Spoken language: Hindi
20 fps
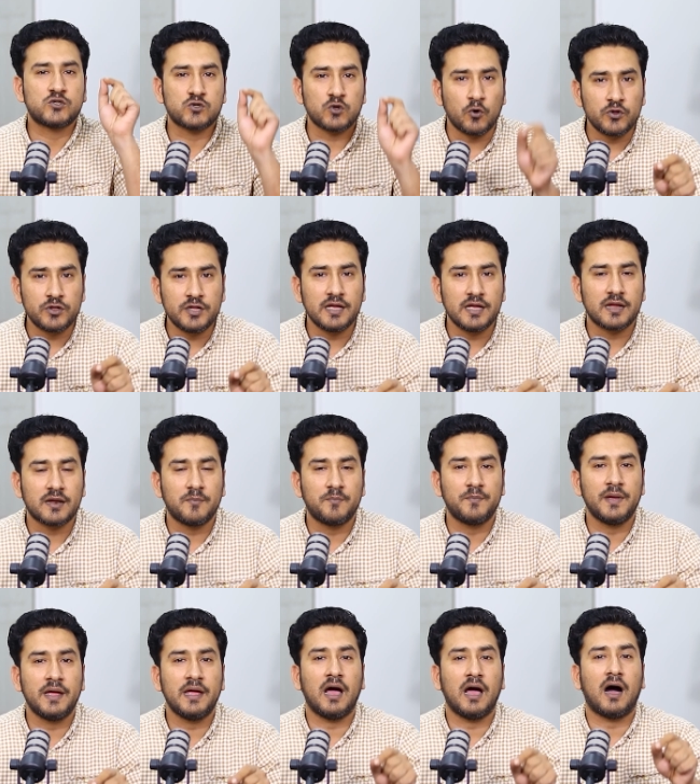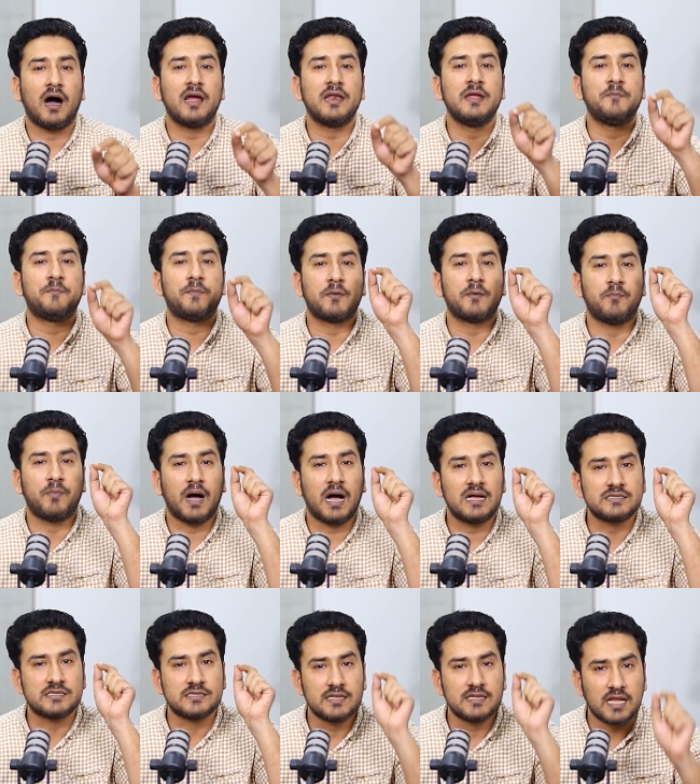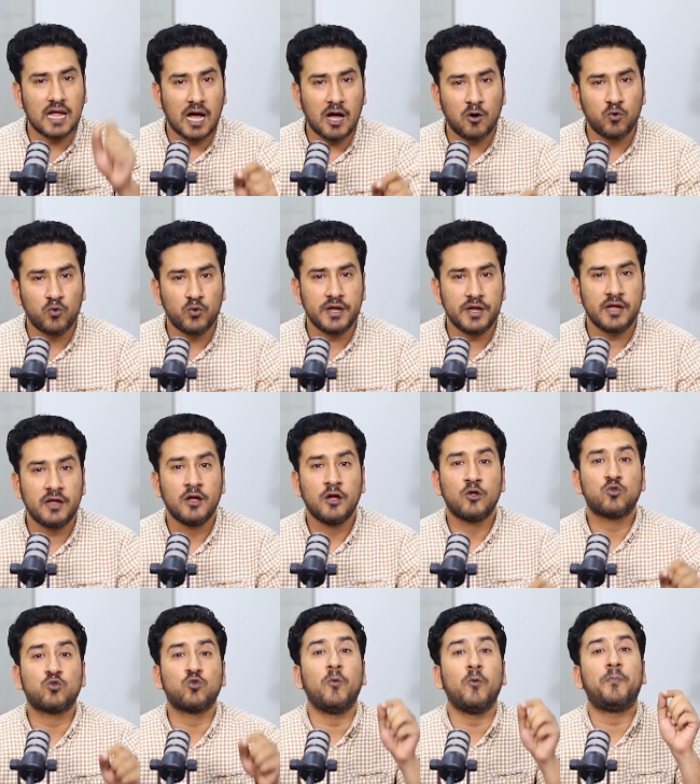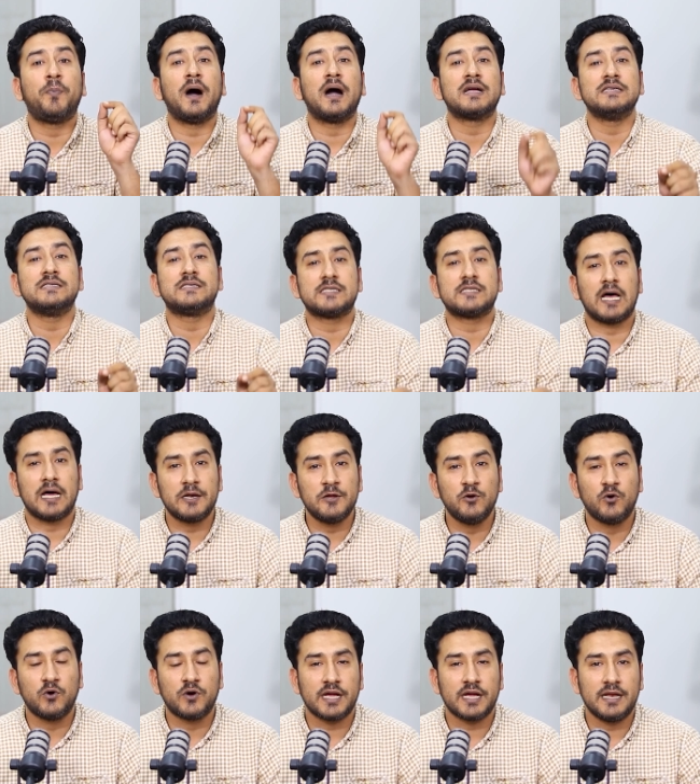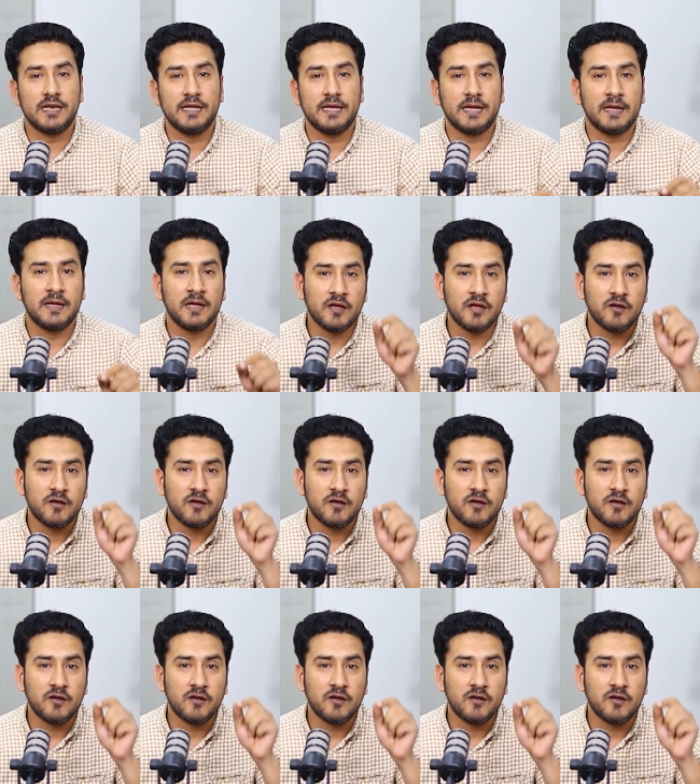सऊदी अरब में आने पर बाज ना हुए तो पाकिस्तानियों के लिए